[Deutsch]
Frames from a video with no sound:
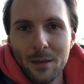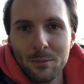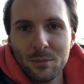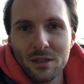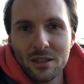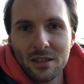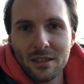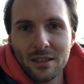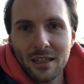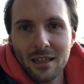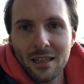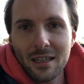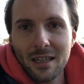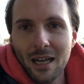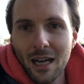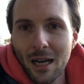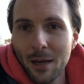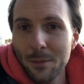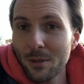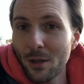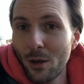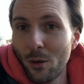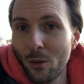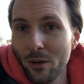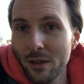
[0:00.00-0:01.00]
haben die Gedanken
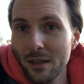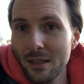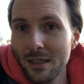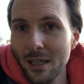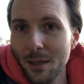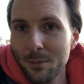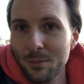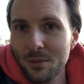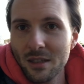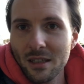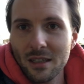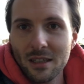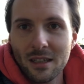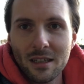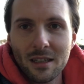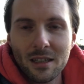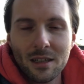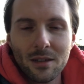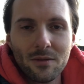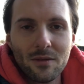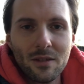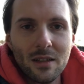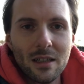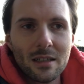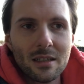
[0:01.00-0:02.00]
gehabt, auch ich habe die Gedanken
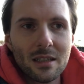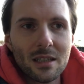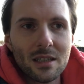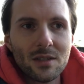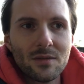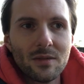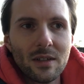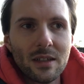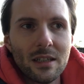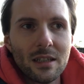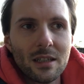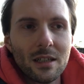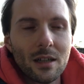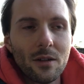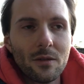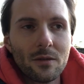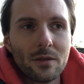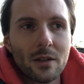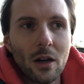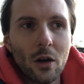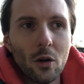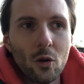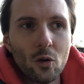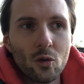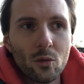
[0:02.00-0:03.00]
gepflegt, dass wenn ich auf
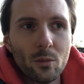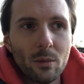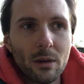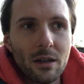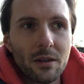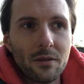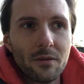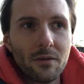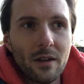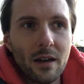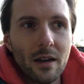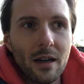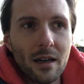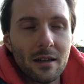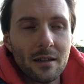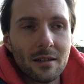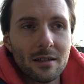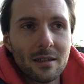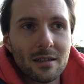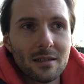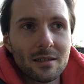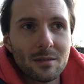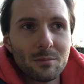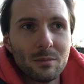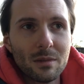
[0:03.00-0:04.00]
der Autobahn fahre,
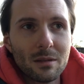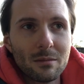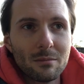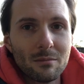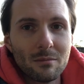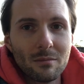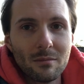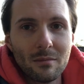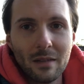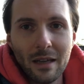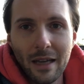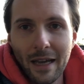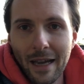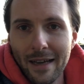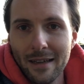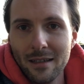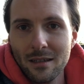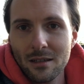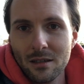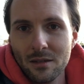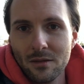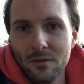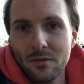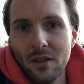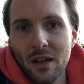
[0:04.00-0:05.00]
dass mit einem
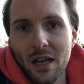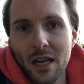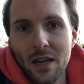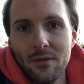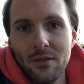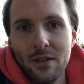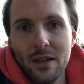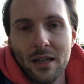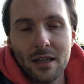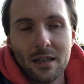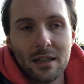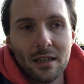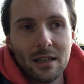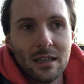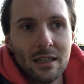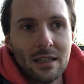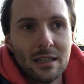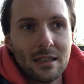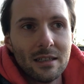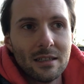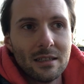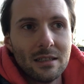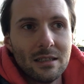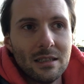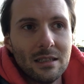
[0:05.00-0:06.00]
härteren Fahrwerk
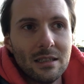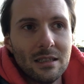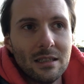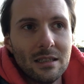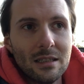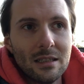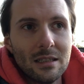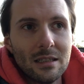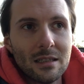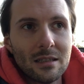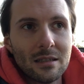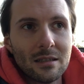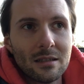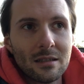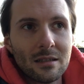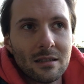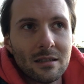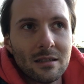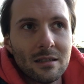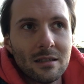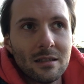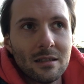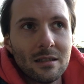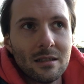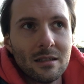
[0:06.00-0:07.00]
die
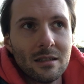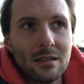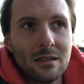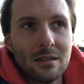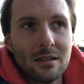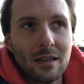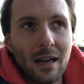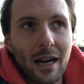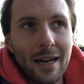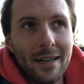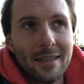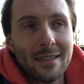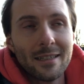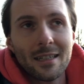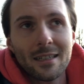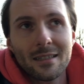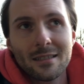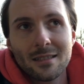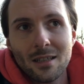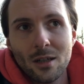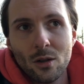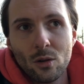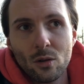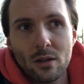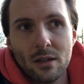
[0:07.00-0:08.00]

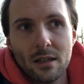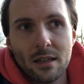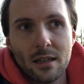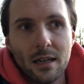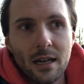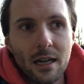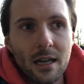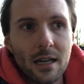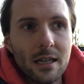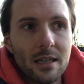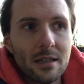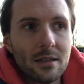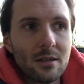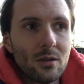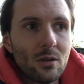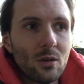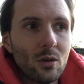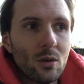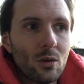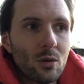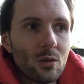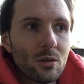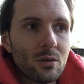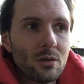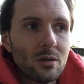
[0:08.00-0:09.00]
Alltagstauglichkeit
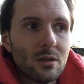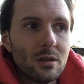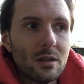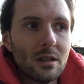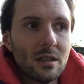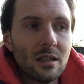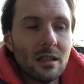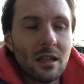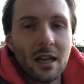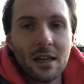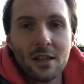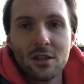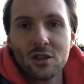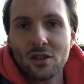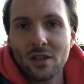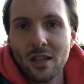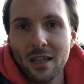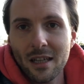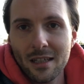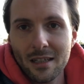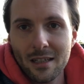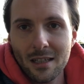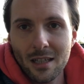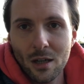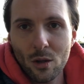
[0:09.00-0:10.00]
und die
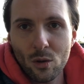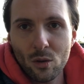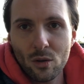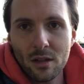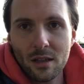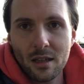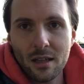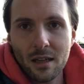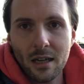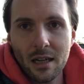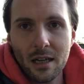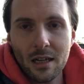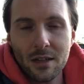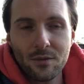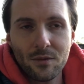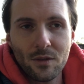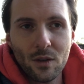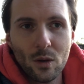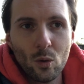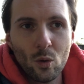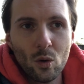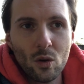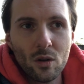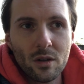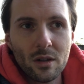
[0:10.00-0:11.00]
Langstreckentauglichkeit
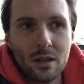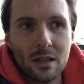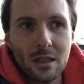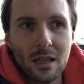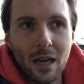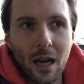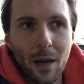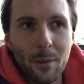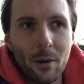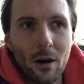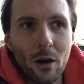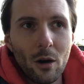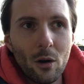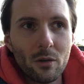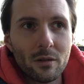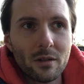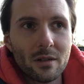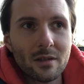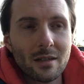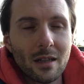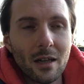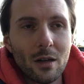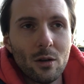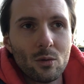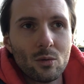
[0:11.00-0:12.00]
verloren geht, aber auch
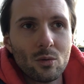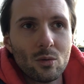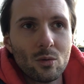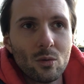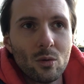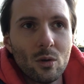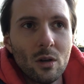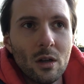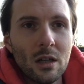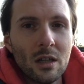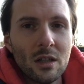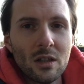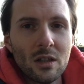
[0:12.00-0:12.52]
das Auto